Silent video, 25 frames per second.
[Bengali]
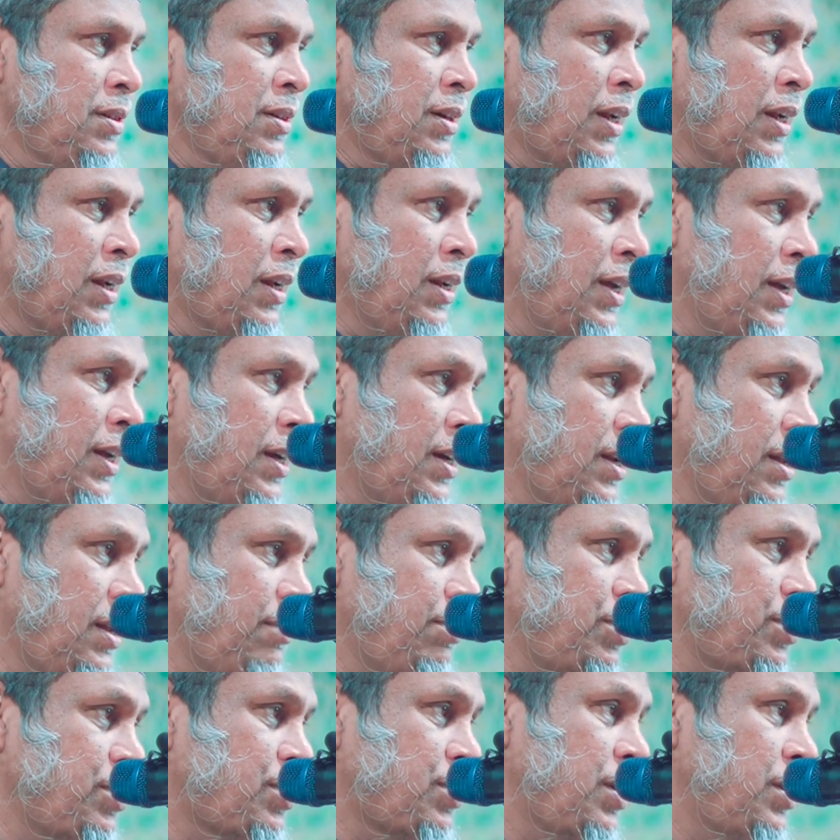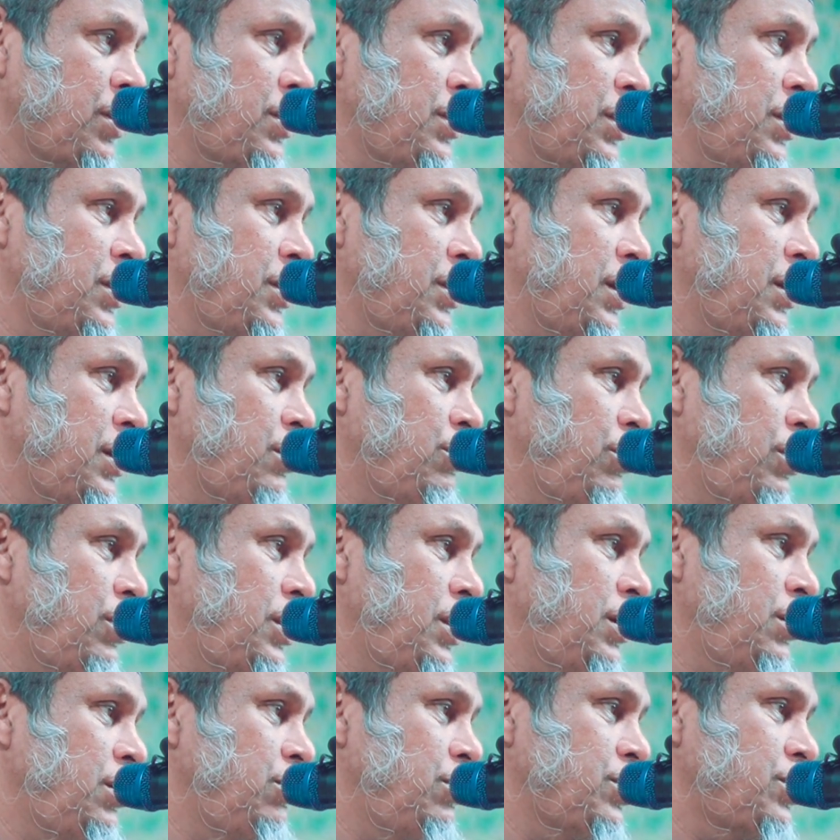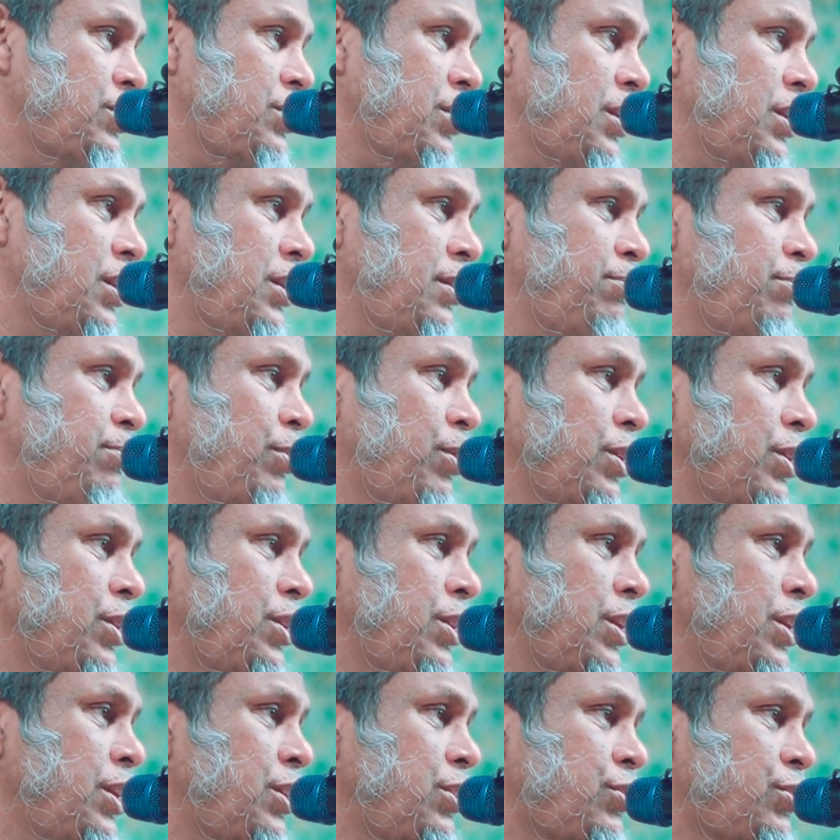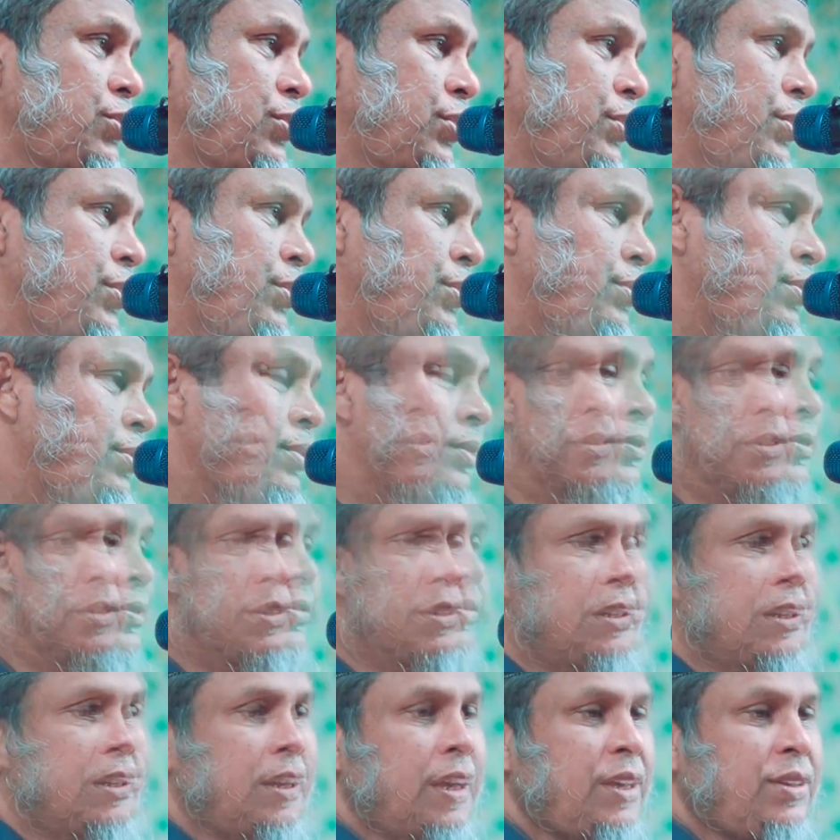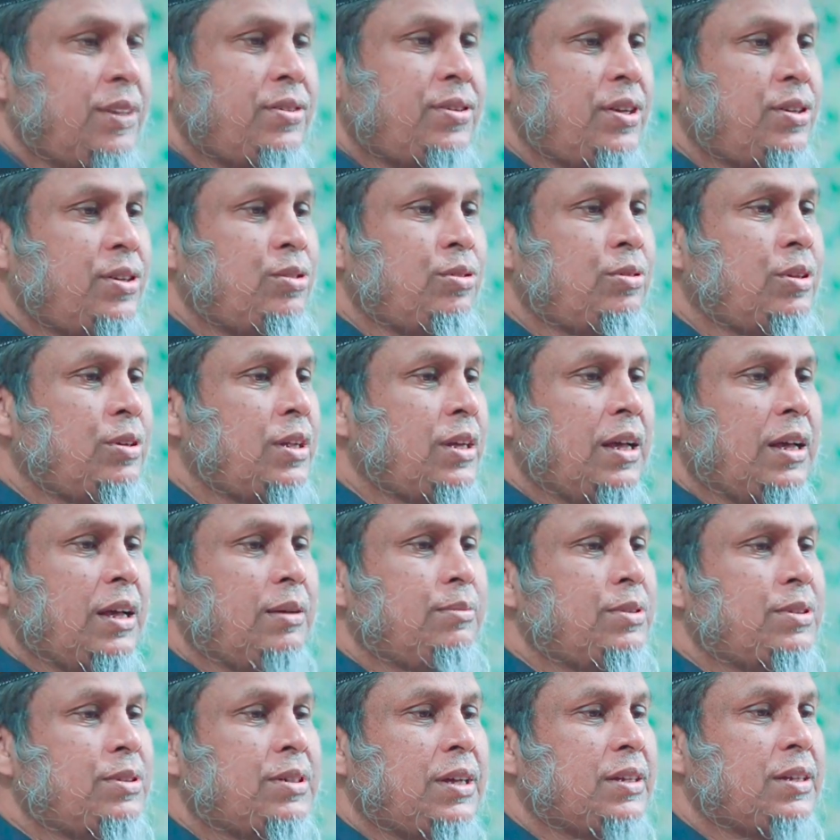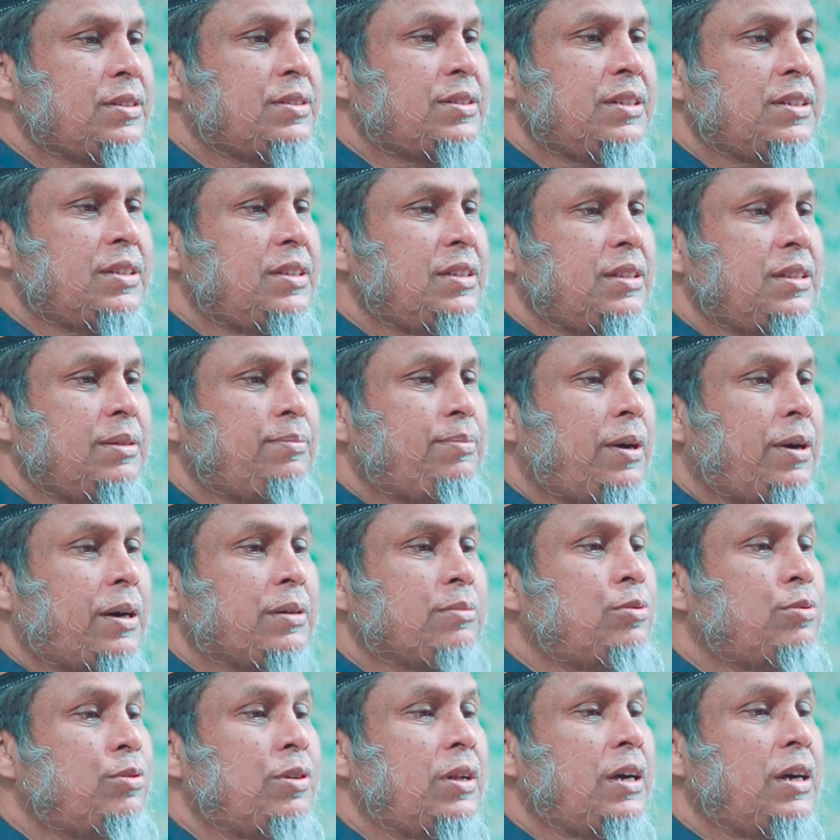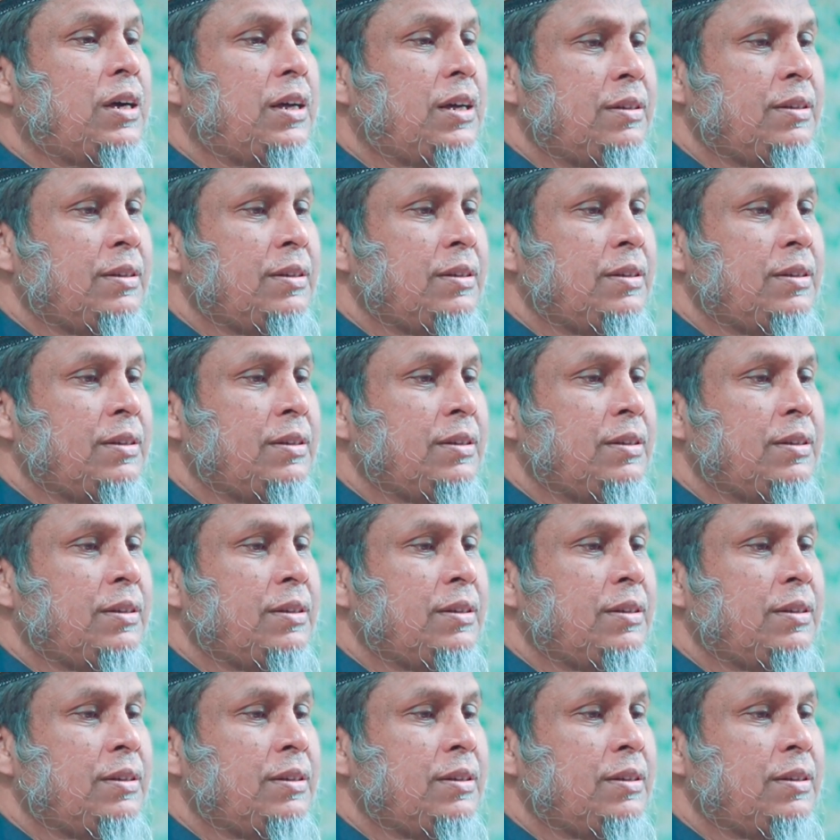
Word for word: আল্লাহ নবী সাল্লাহ আলী ওসাল্লাম বলে দিলেন শোনো এই শিশুটিকে আমি শাস্তি দিতে পারবো না